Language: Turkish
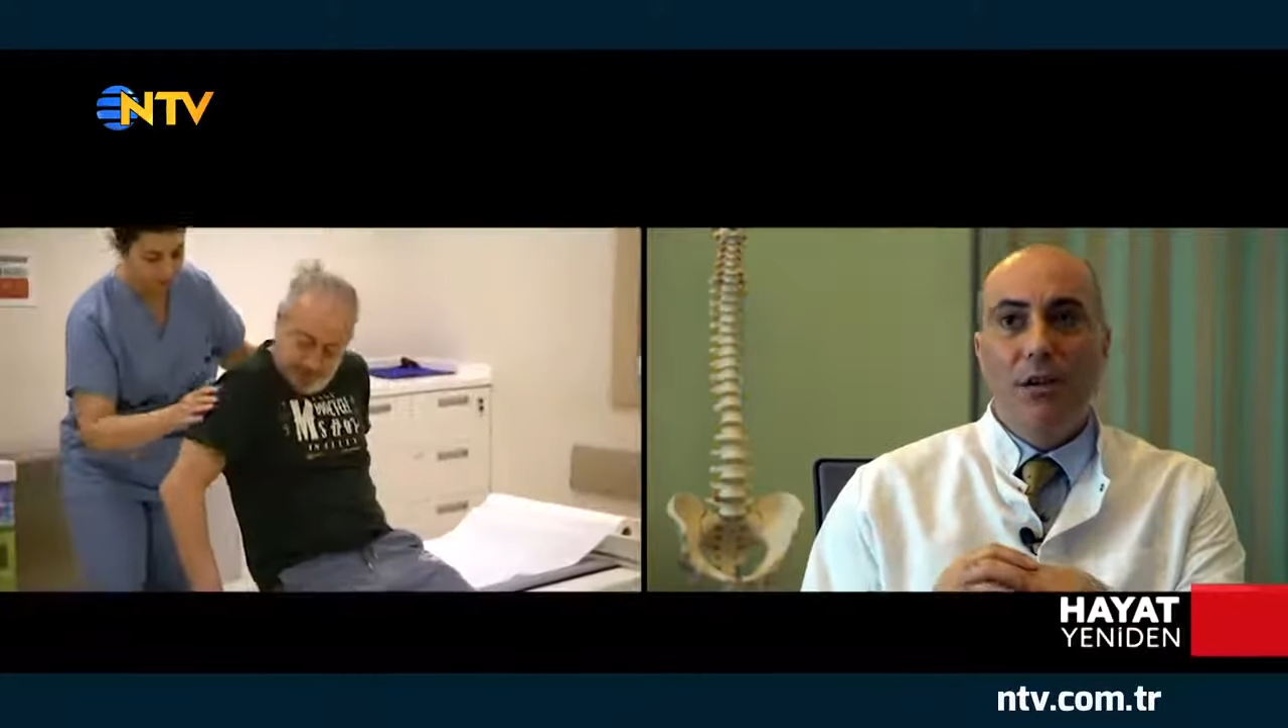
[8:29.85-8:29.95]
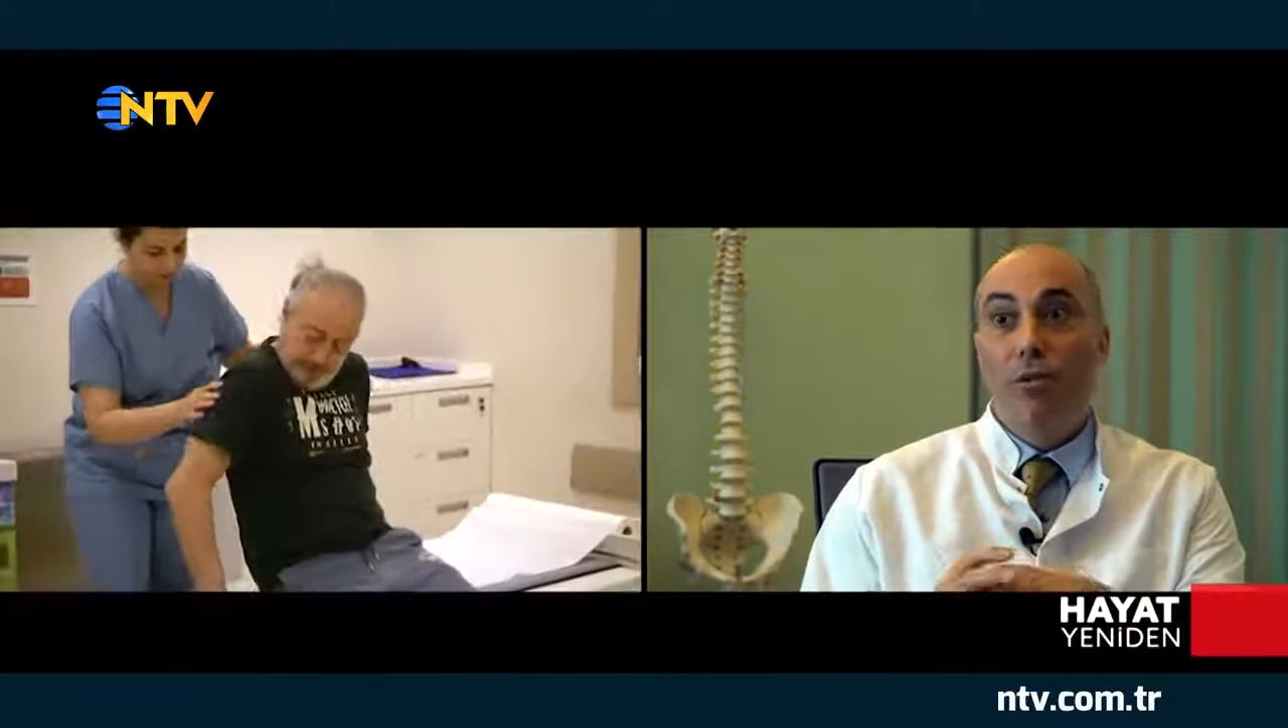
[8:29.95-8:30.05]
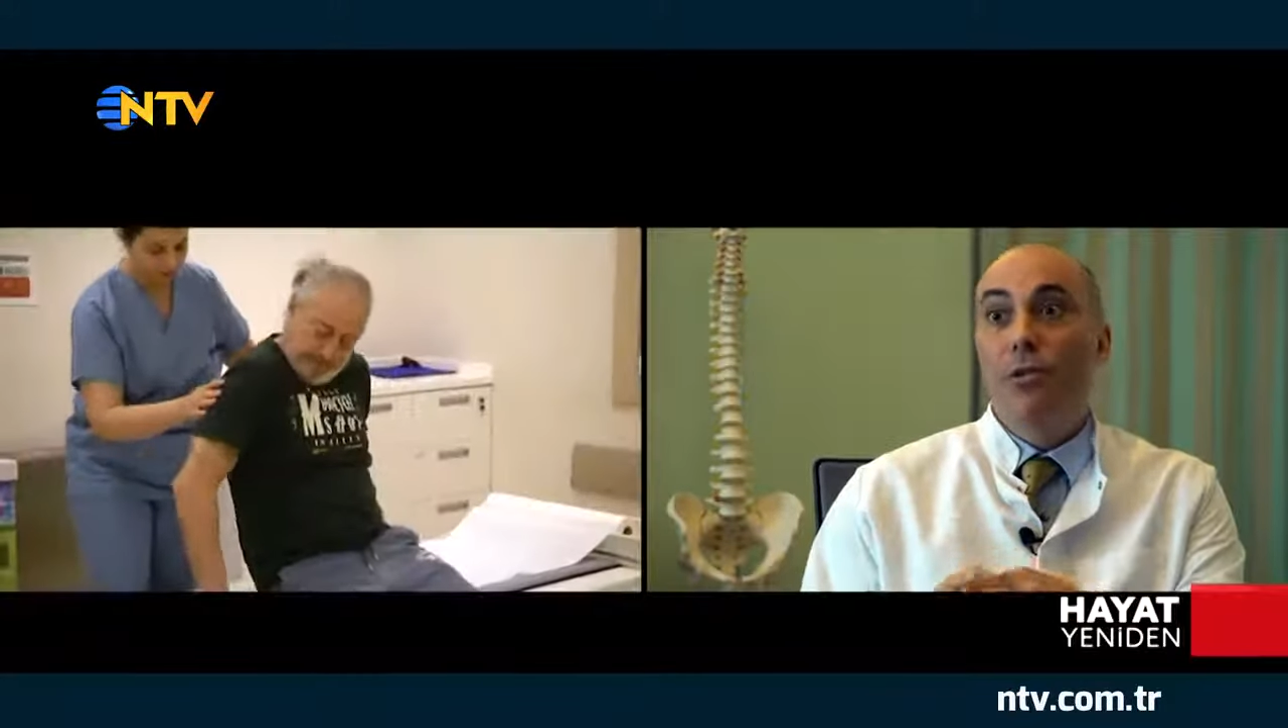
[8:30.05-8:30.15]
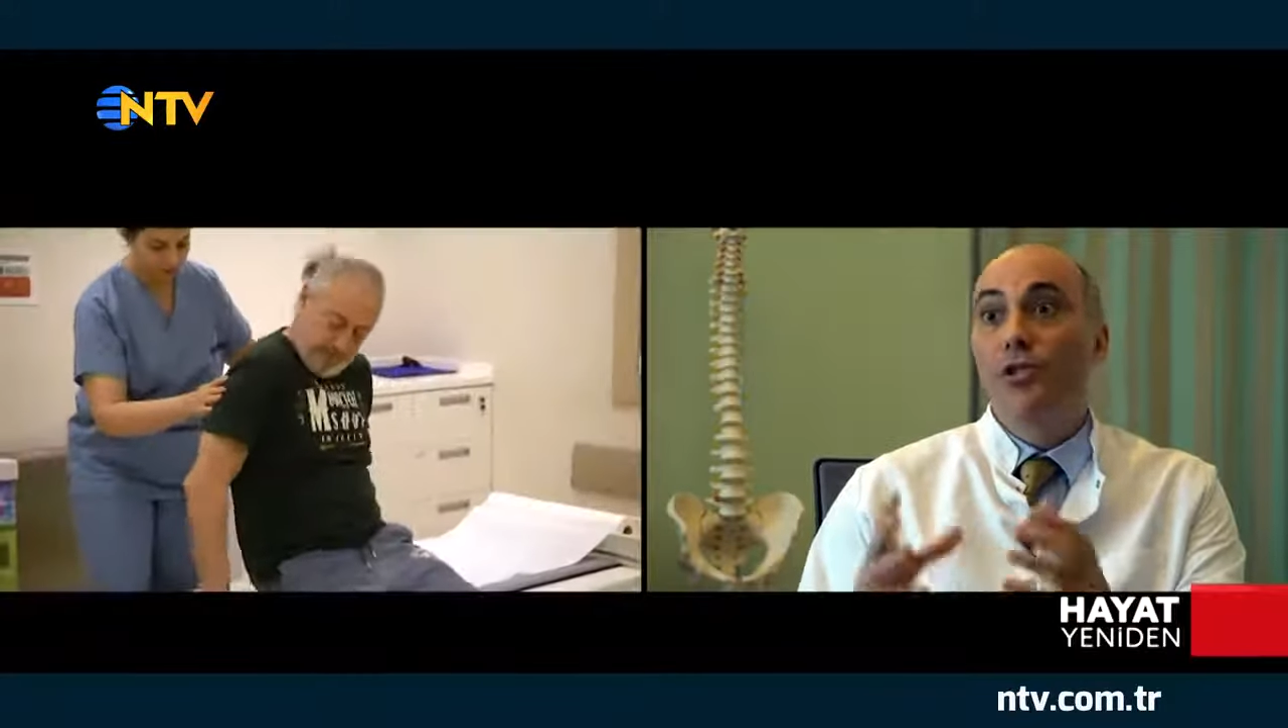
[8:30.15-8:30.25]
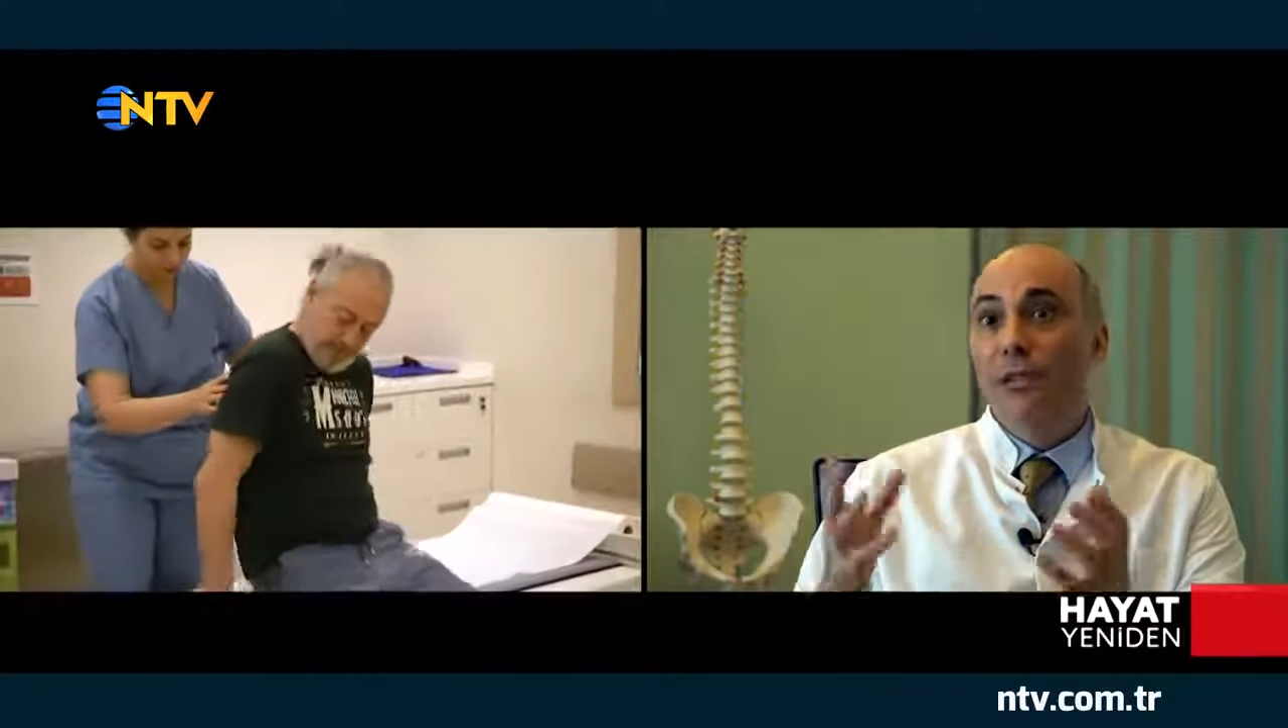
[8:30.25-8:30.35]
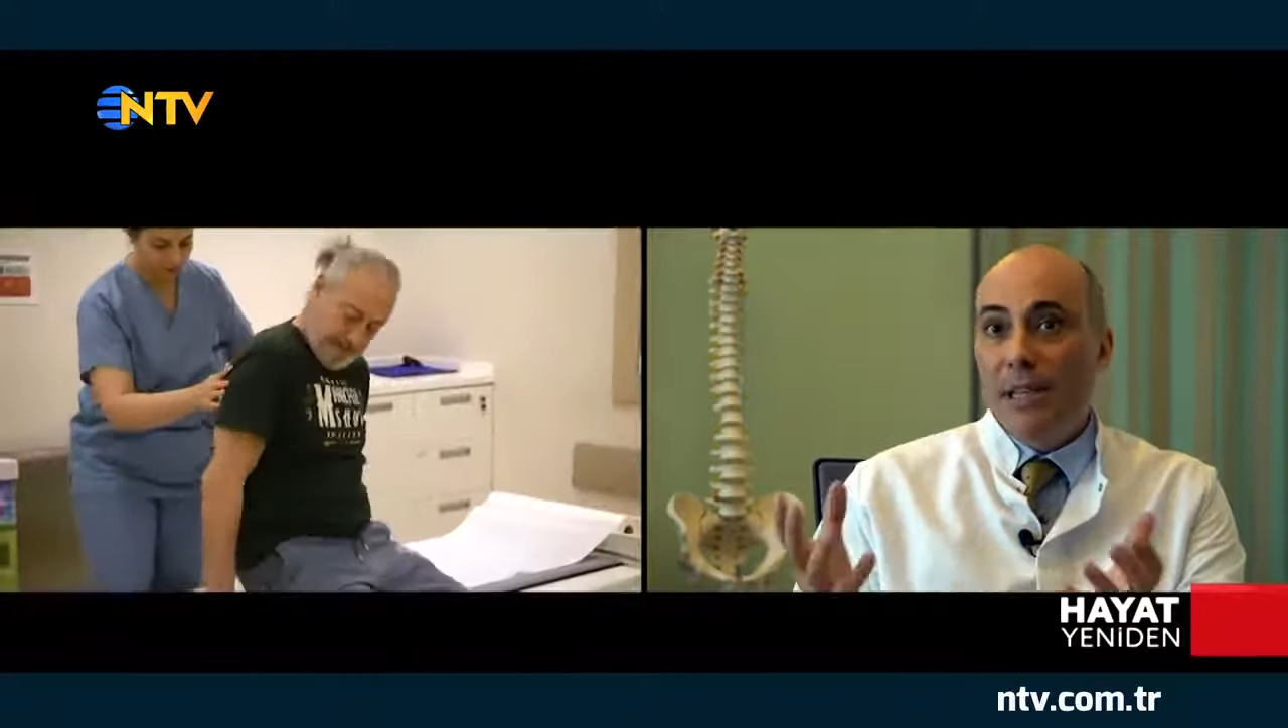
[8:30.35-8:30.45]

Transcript: Onun için